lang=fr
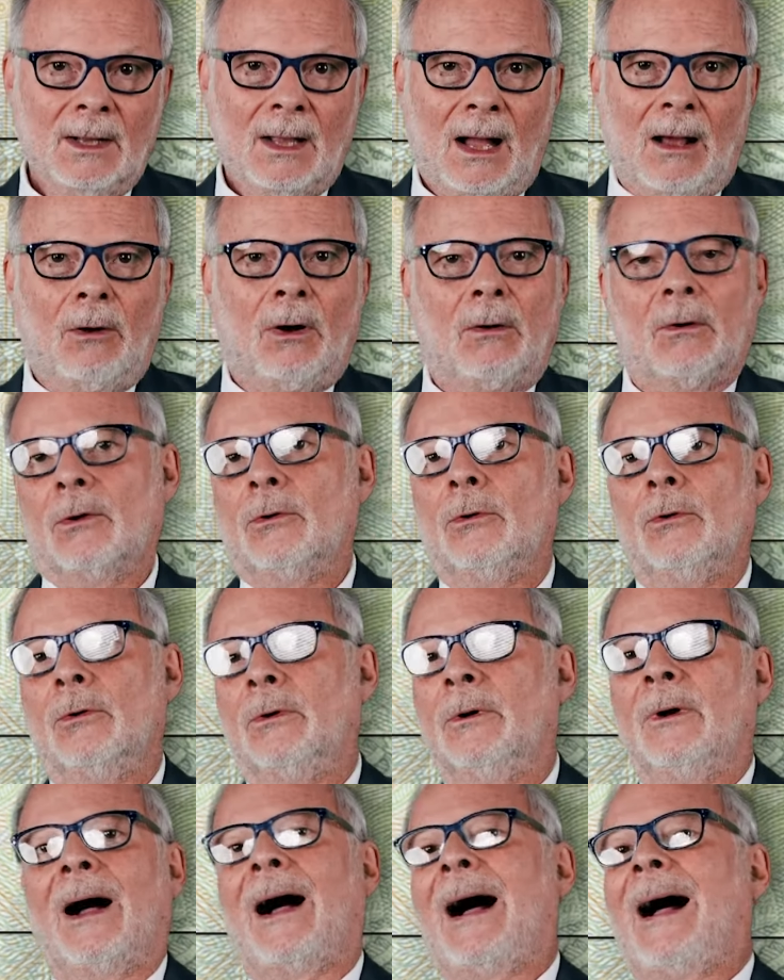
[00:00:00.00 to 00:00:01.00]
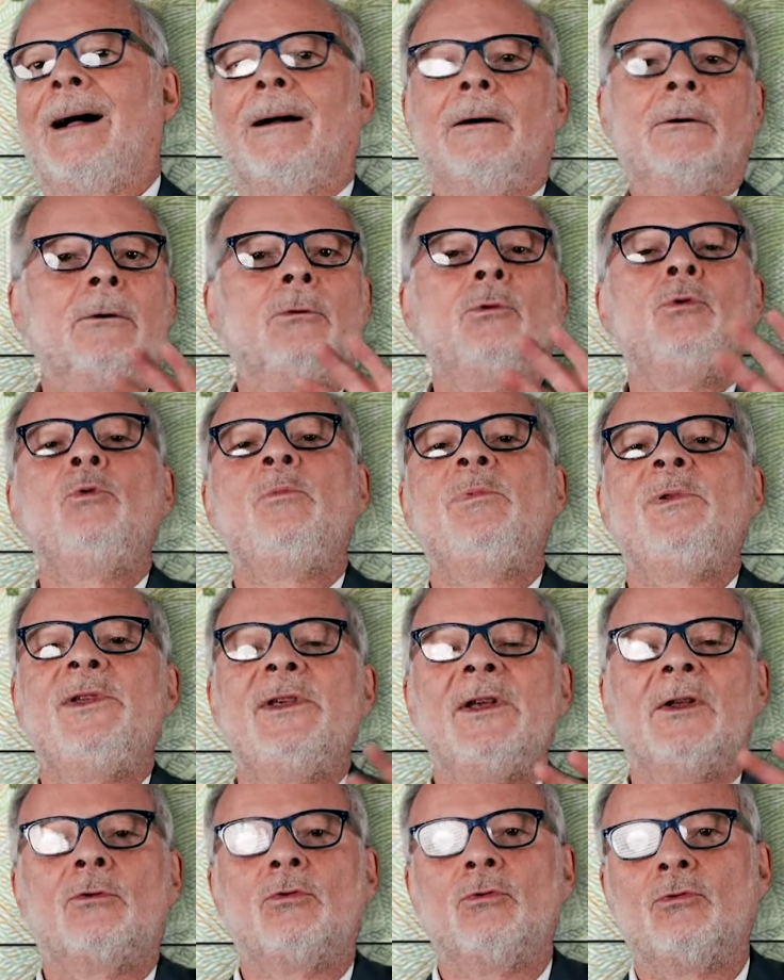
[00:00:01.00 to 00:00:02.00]
Alors, euh,
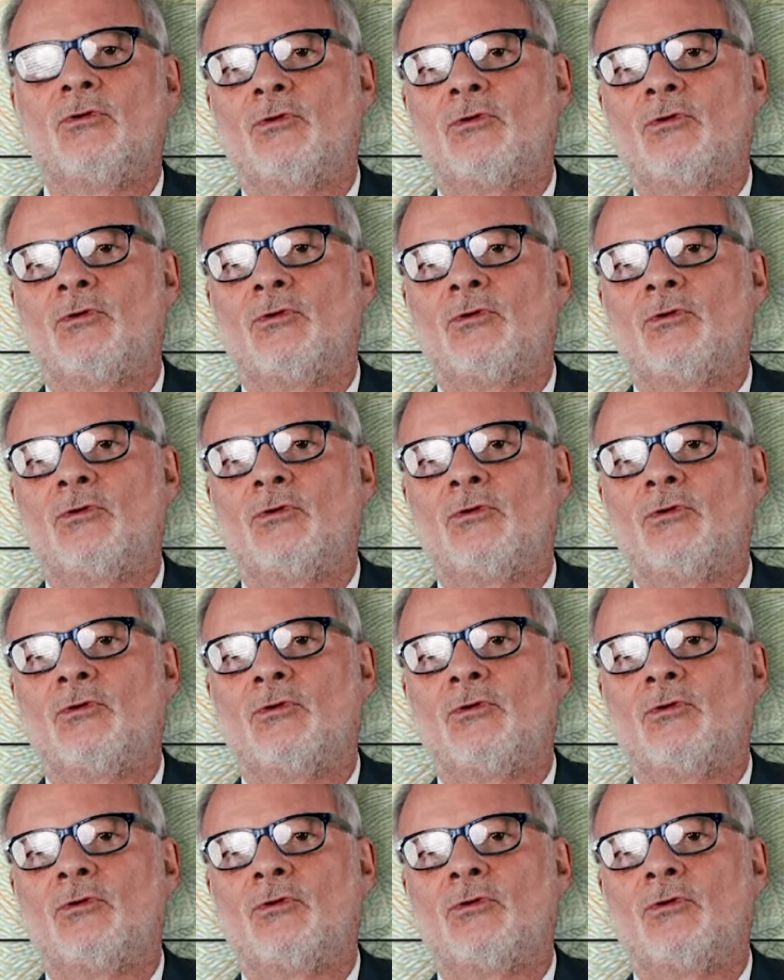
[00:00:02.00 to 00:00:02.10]
Oubliez tout